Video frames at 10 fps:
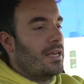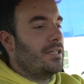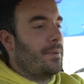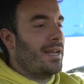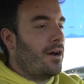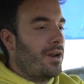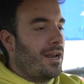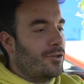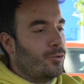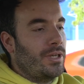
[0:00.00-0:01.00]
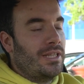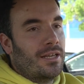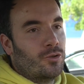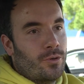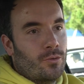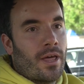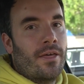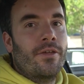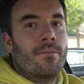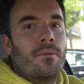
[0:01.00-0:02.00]
Si bien ahora la subidita ha subido una
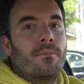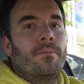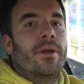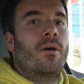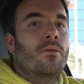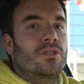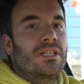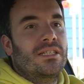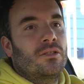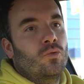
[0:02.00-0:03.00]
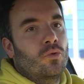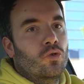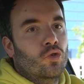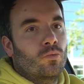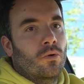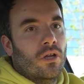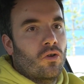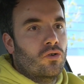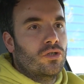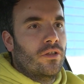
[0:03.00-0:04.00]
décima, pero sigue siendo un consumo que
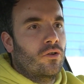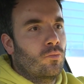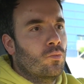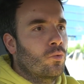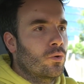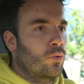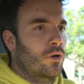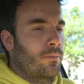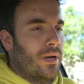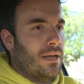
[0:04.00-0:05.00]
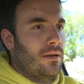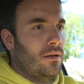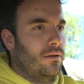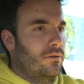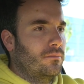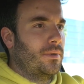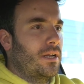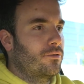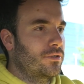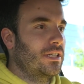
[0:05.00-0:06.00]
yo considero muy bueno para el,
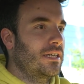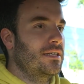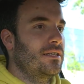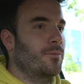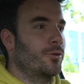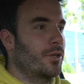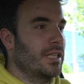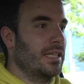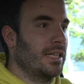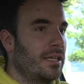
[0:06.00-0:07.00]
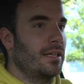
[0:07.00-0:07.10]
coche que es y el motor que tiene.